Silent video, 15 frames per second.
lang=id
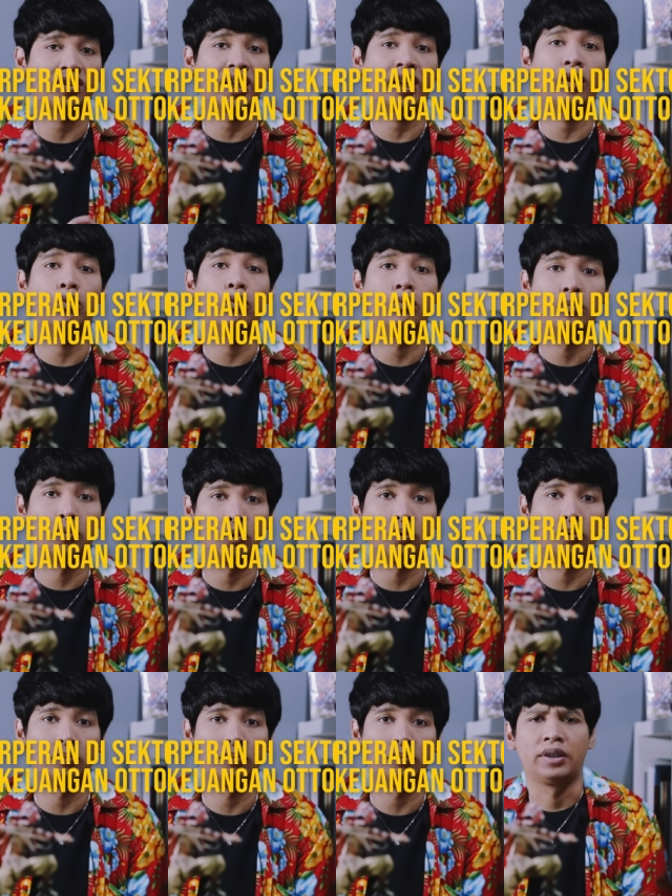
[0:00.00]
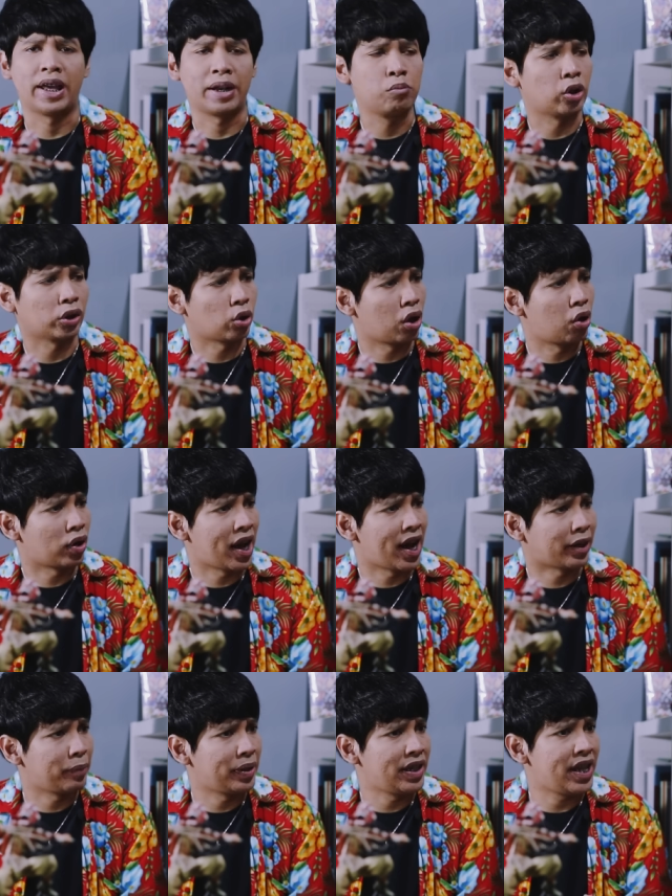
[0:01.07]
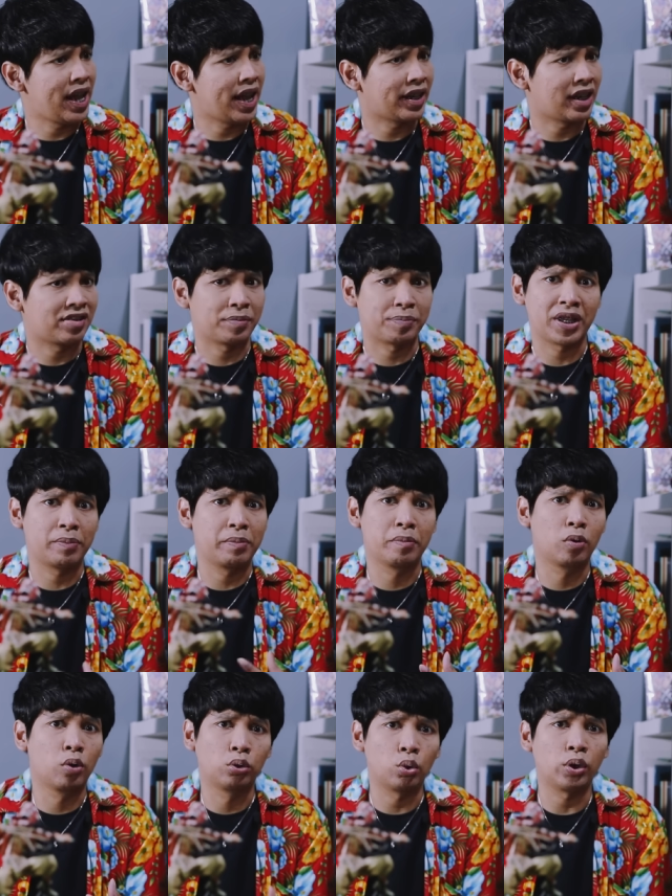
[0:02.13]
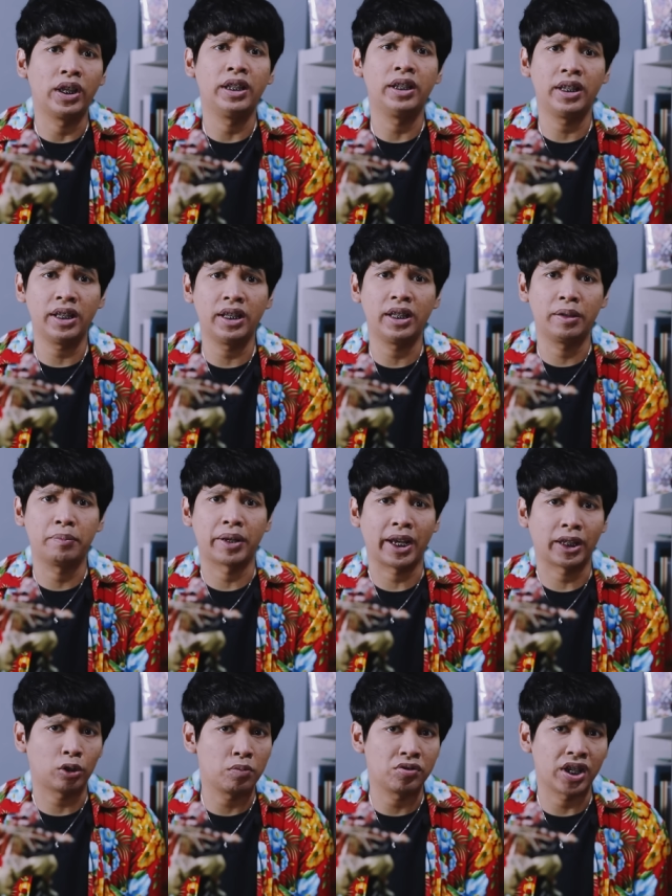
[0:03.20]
secara umum. Dan buat orang-orang Armenia yang nasibnya lebih beruntung ini, mereka tuh